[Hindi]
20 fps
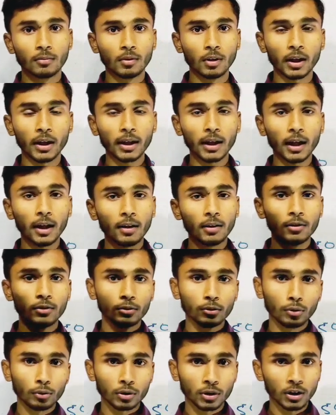लगेगा
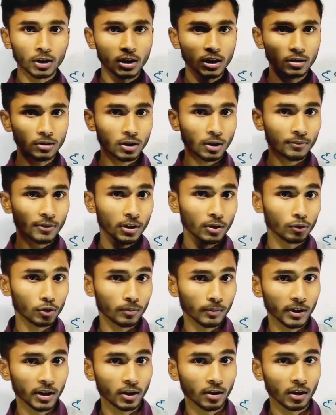दो से तीन सब्जेक्ट
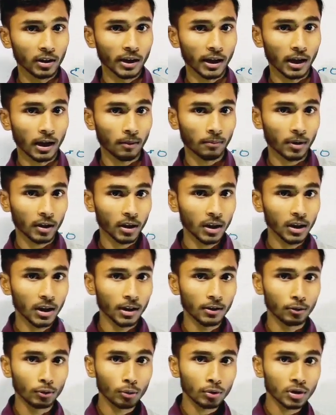उसमें निकल जाएगा आपका ठीक
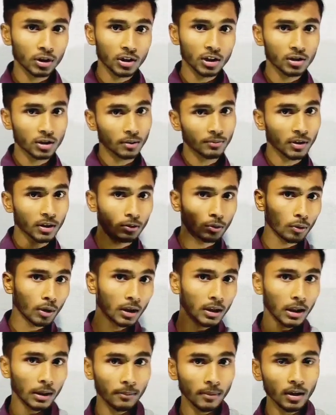है दो से तीन सब्जेक्ट दो
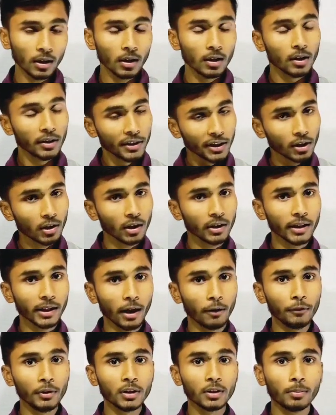घंटा में निकल
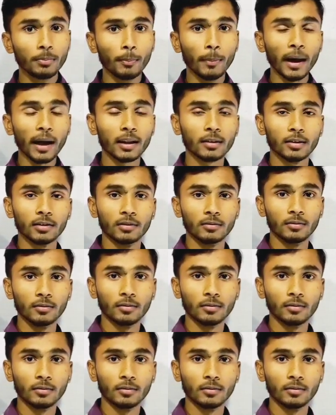जाएगा विथ मैथ